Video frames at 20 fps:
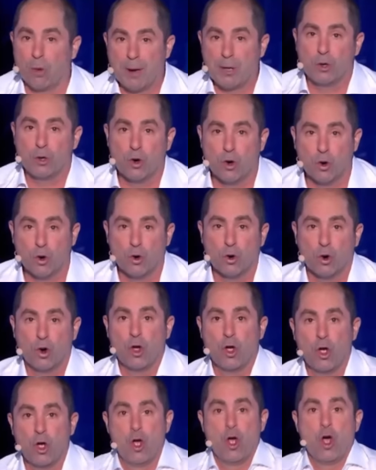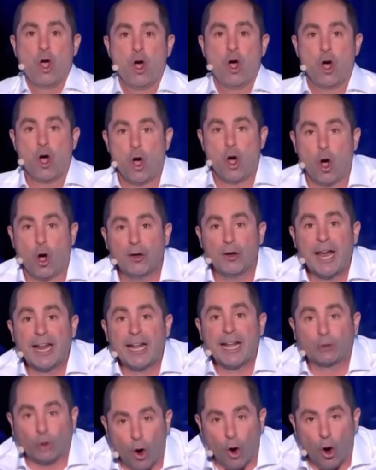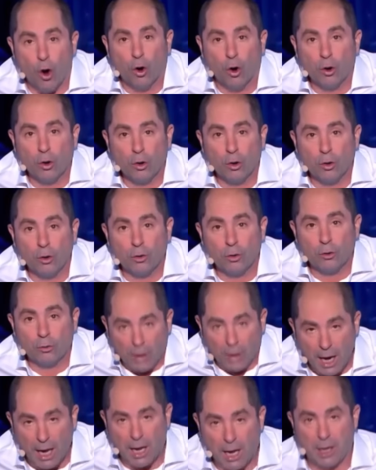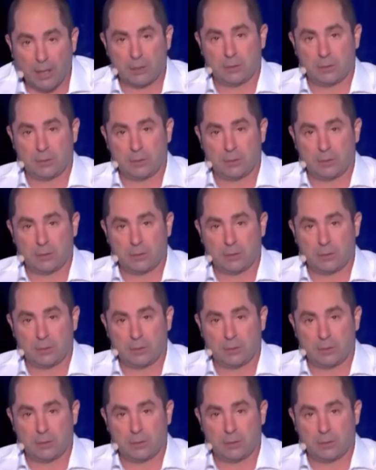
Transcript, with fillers: mais nous, on en a trop. Voilà.